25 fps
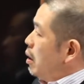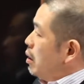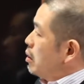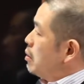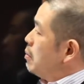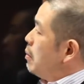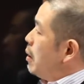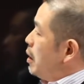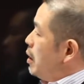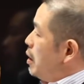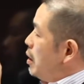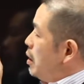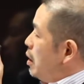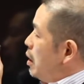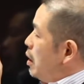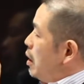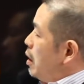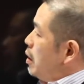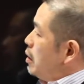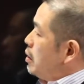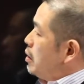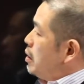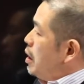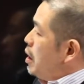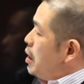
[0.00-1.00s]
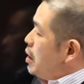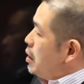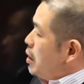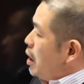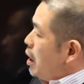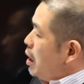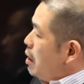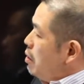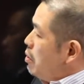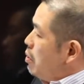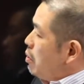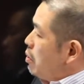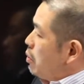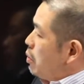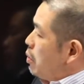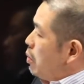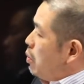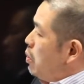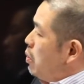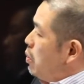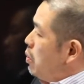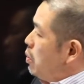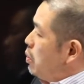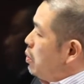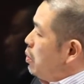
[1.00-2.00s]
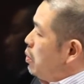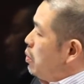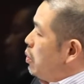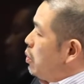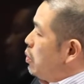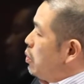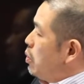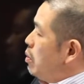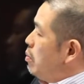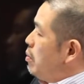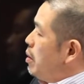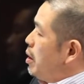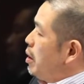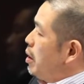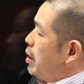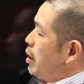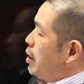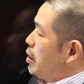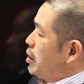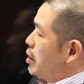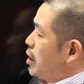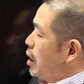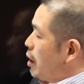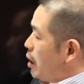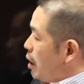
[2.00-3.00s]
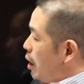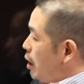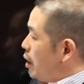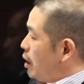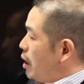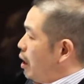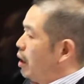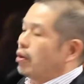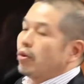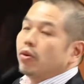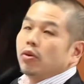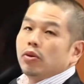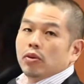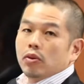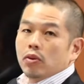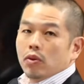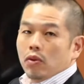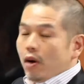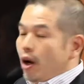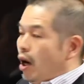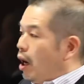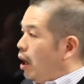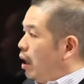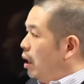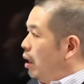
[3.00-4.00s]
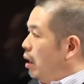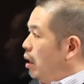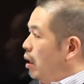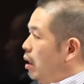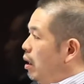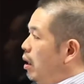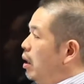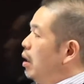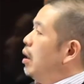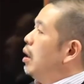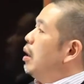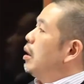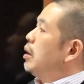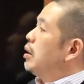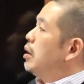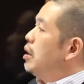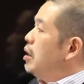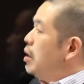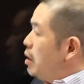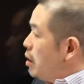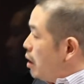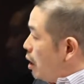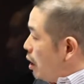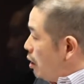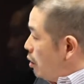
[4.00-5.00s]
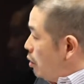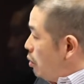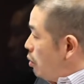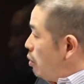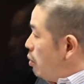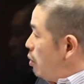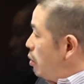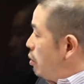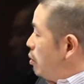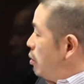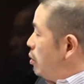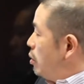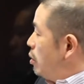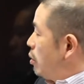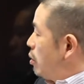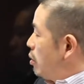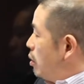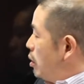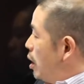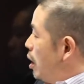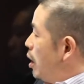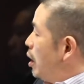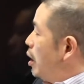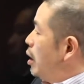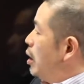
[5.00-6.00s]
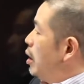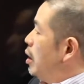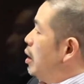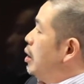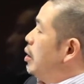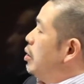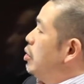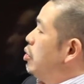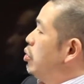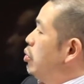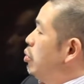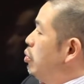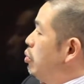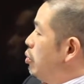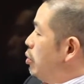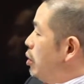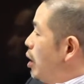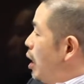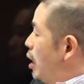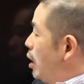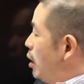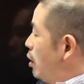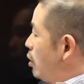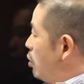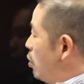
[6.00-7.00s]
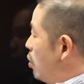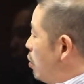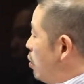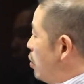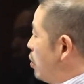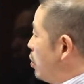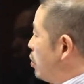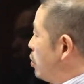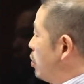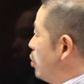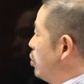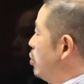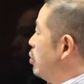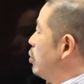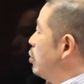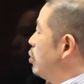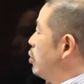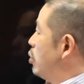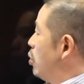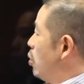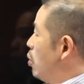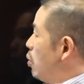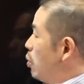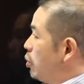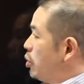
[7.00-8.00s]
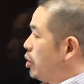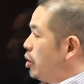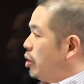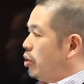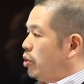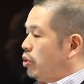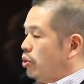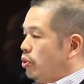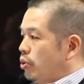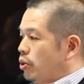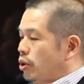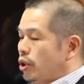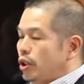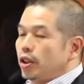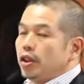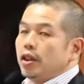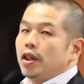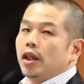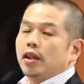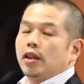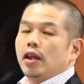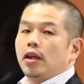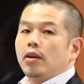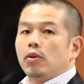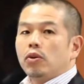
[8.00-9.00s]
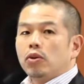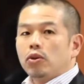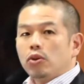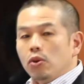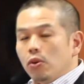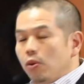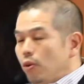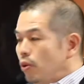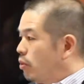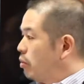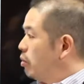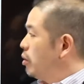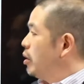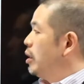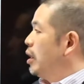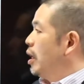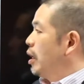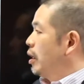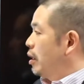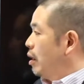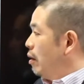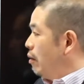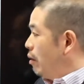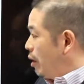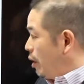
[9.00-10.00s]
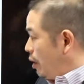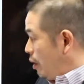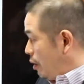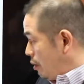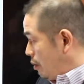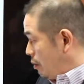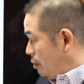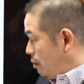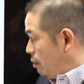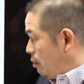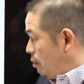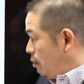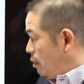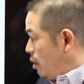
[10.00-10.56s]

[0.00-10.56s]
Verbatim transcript: つまり生産力と労働力の面から社会化というのは近代教育によって集団教育という教師中心型の教育になったわけです